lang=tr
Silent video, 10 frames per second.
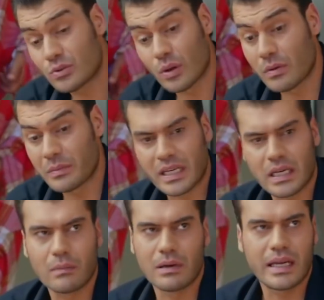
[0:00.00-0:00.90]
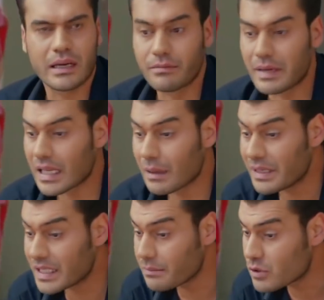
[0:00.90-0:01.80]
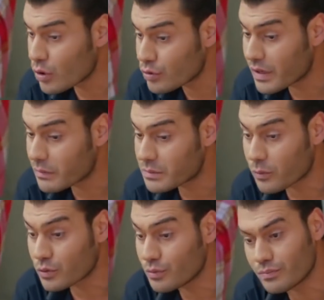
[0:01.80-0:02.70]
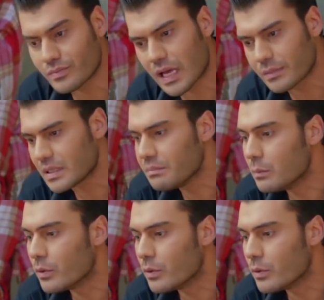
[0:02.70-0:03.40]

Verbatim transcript: Hiç sorma Marika abla ya. Vallahi ben de bir söz vermiş bulundum. Ne yapacağım